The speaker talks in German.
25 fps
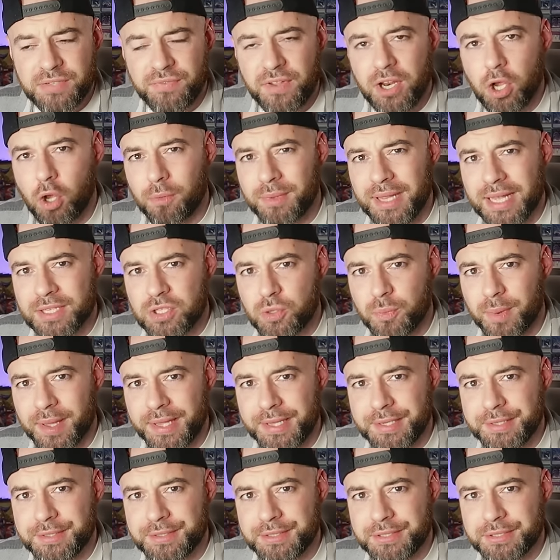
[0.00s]
mich wiederum dazu
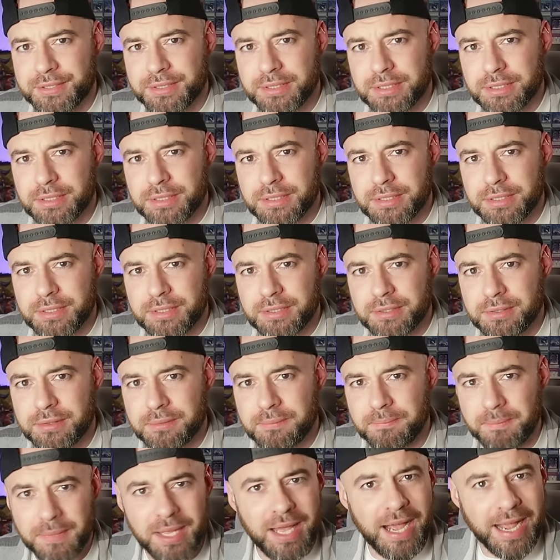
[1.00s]
bringt,
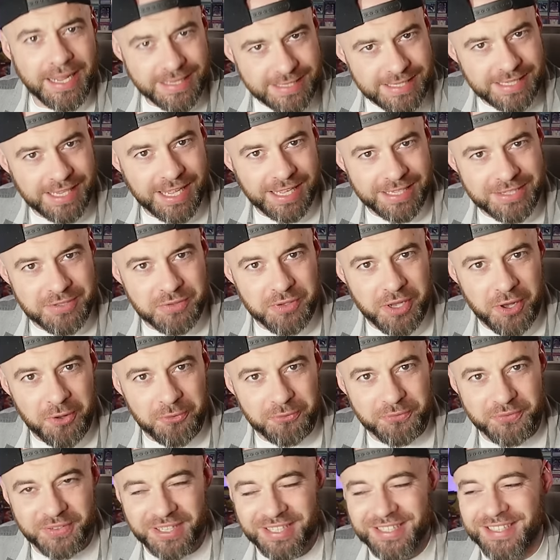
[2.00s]
mir Einzelkarten zu
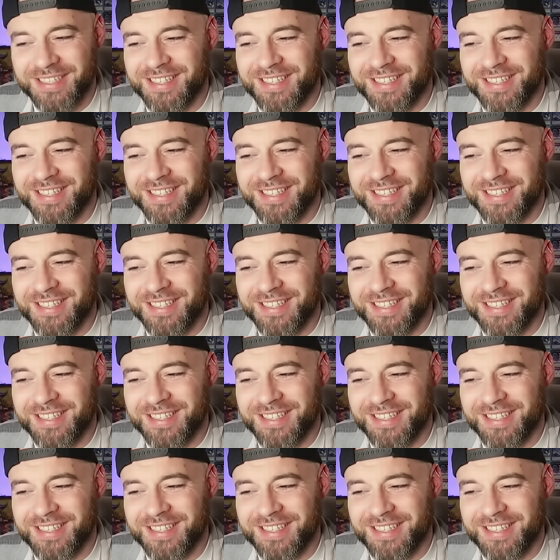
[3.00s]
kaufen.